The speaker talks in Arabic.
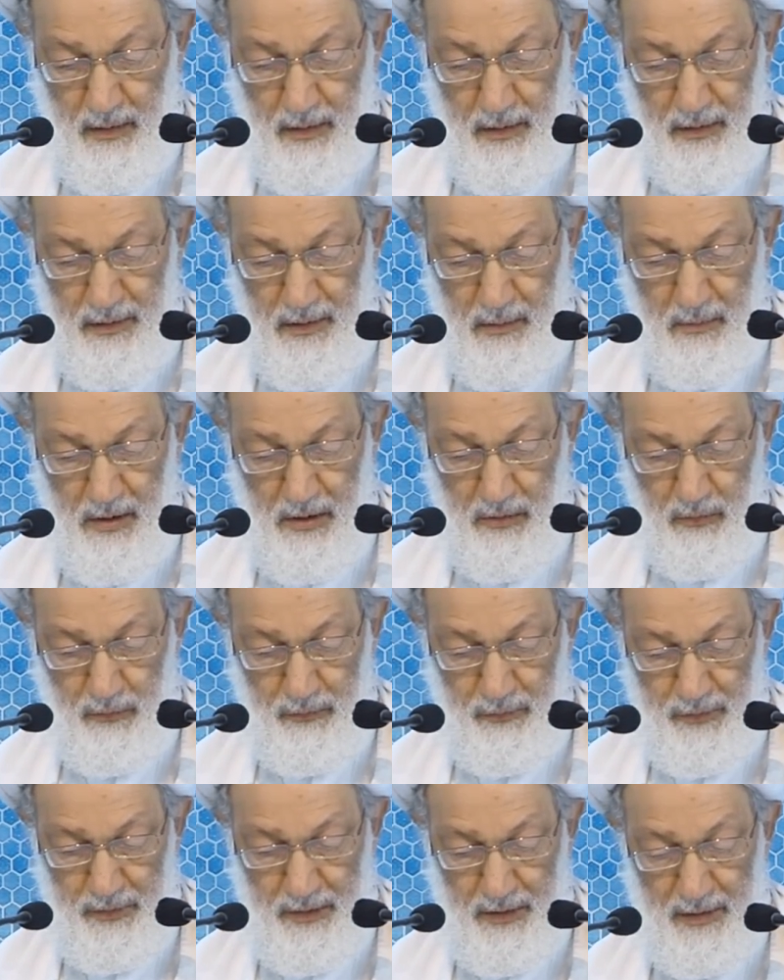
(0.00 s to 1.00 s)
اين ما
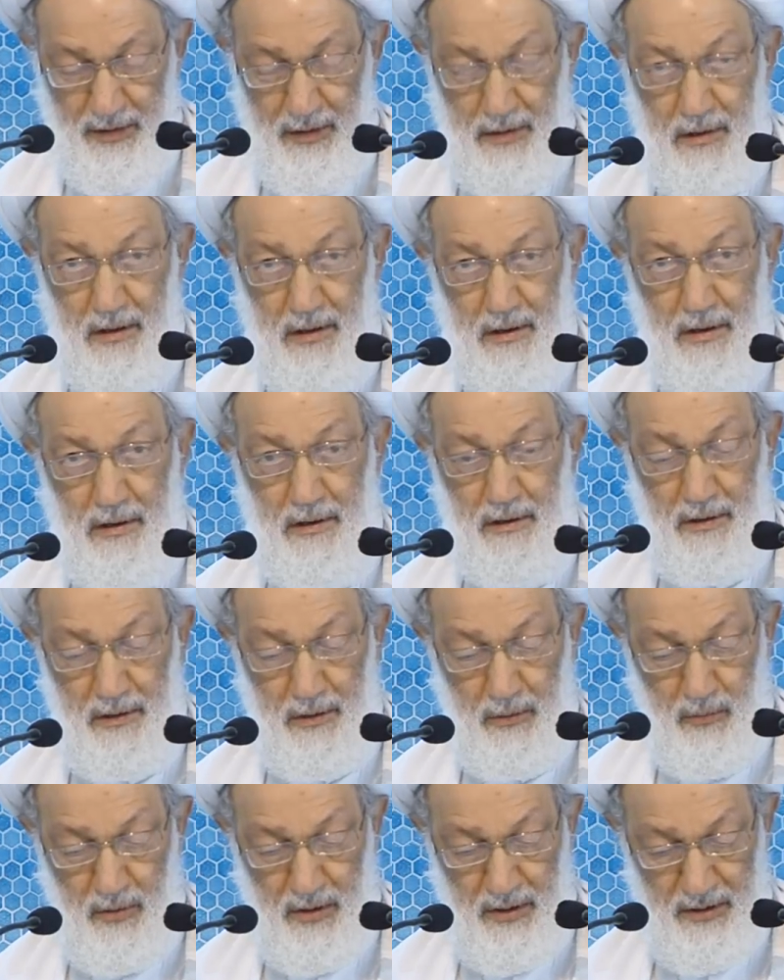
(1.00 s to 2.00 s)
يفضي الى
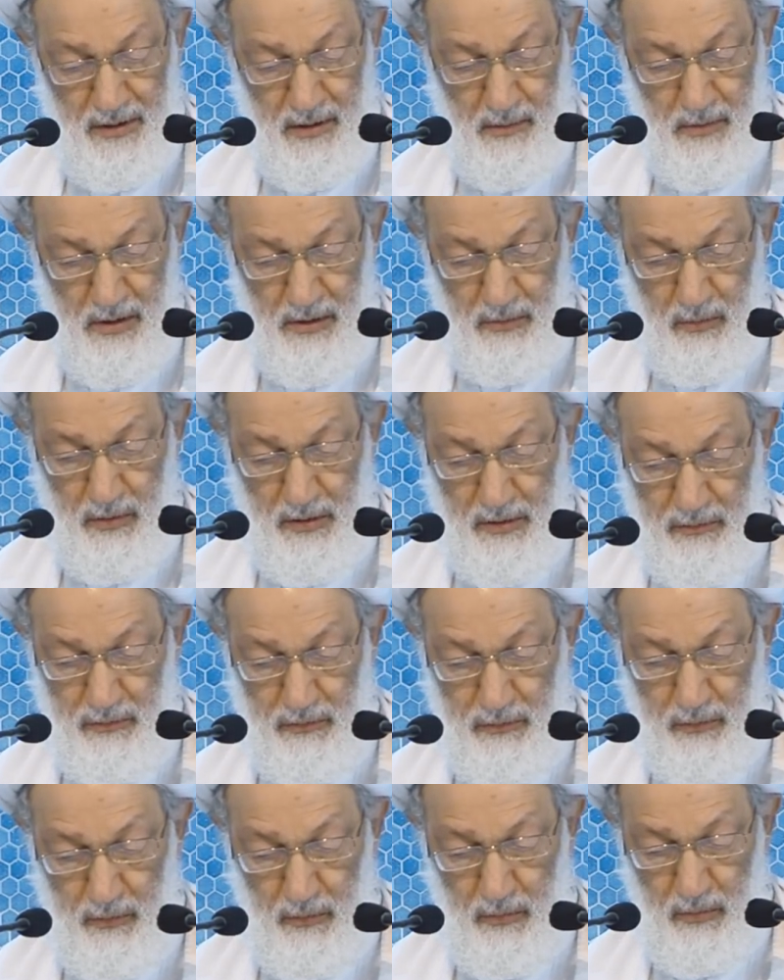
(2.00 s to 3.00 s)
الحل واين ما
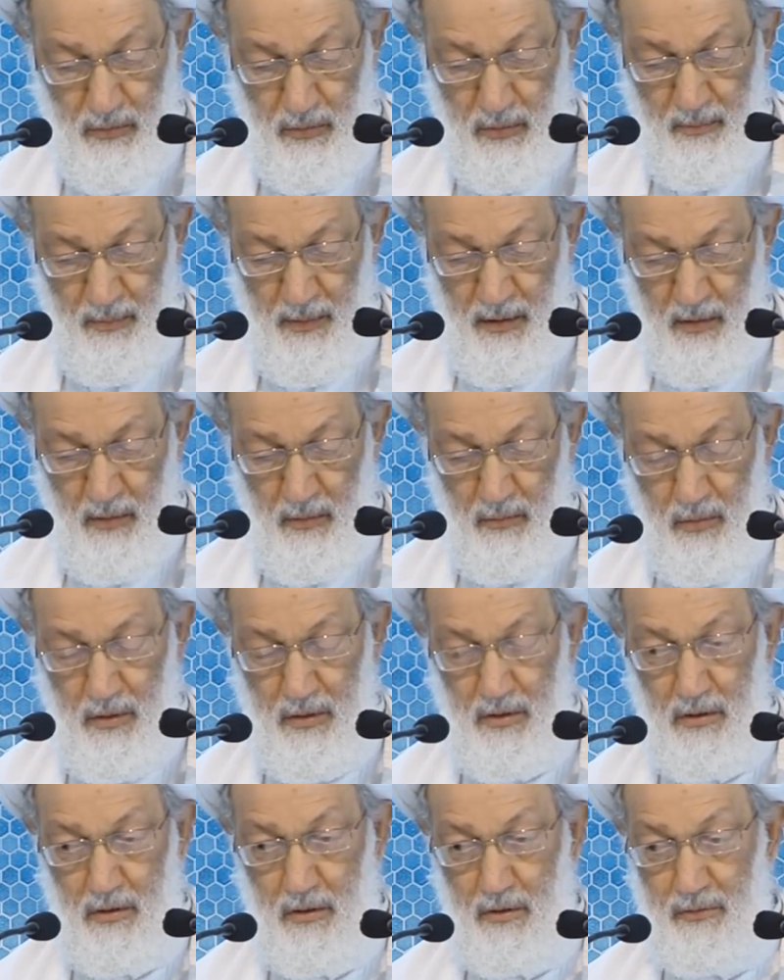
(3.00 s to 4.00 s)
يعطله
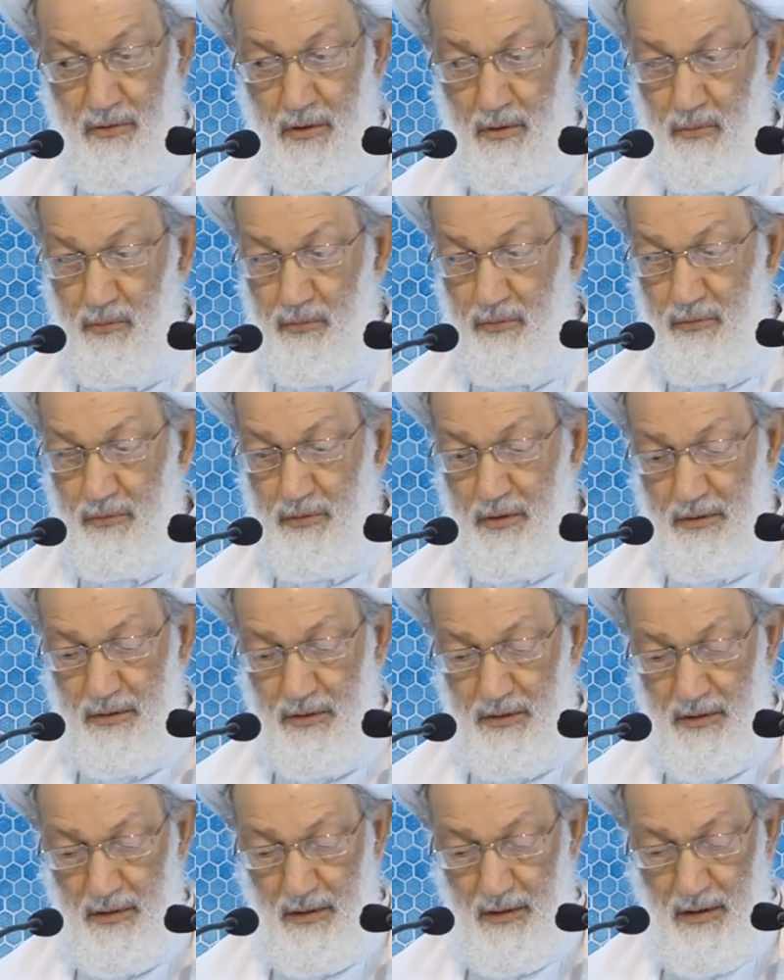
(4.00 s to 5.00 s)
ويقطع
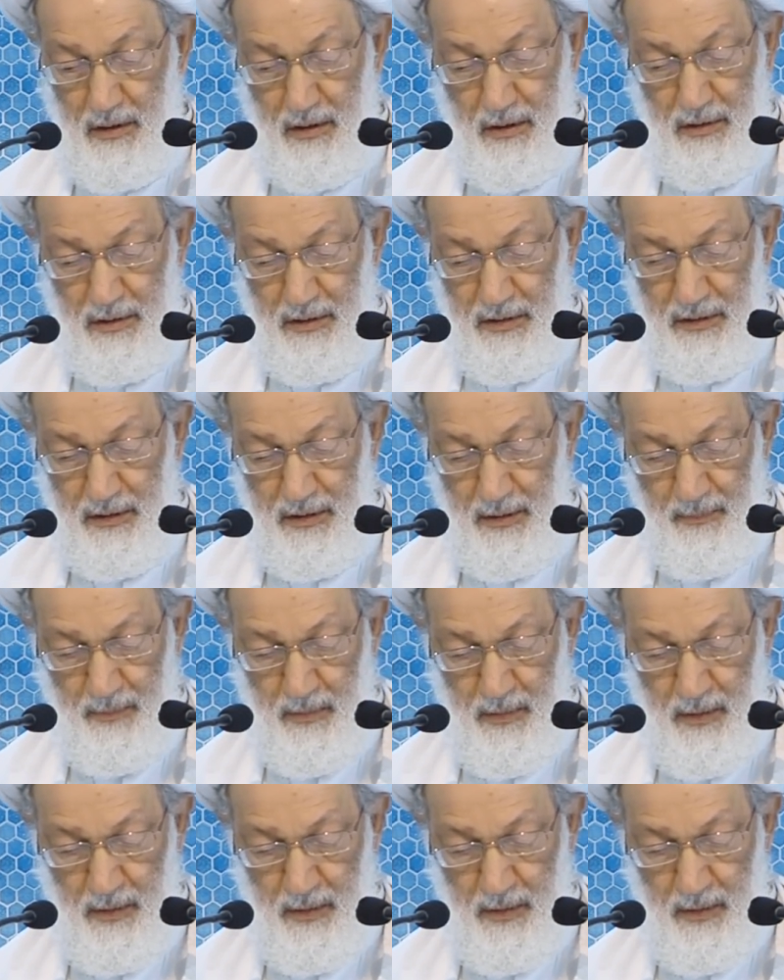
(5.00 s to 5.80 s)
الطريق عليه